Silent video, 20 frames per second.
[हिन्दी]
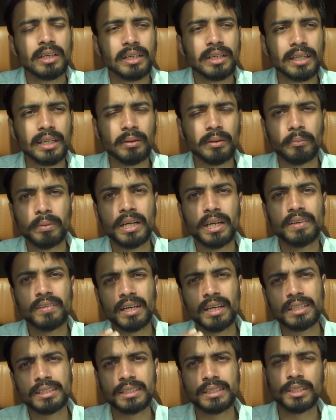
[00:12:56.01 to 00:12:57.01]
ठीक है बड़ी
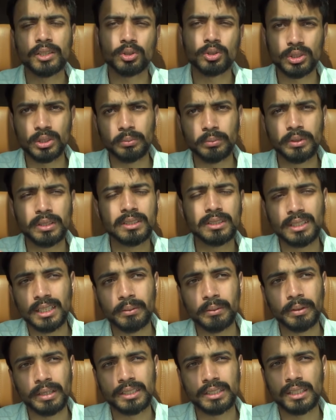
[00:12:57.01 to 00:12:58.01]
वाली चाहिए तो उसकी बीस
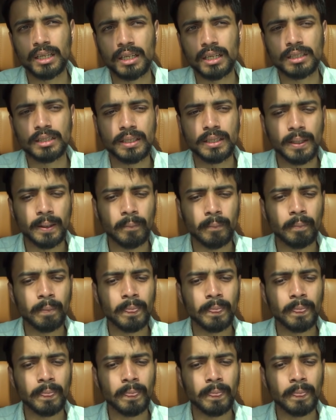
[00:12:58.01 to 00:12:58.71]
दिरम एक्स्ट्रा लगते हैं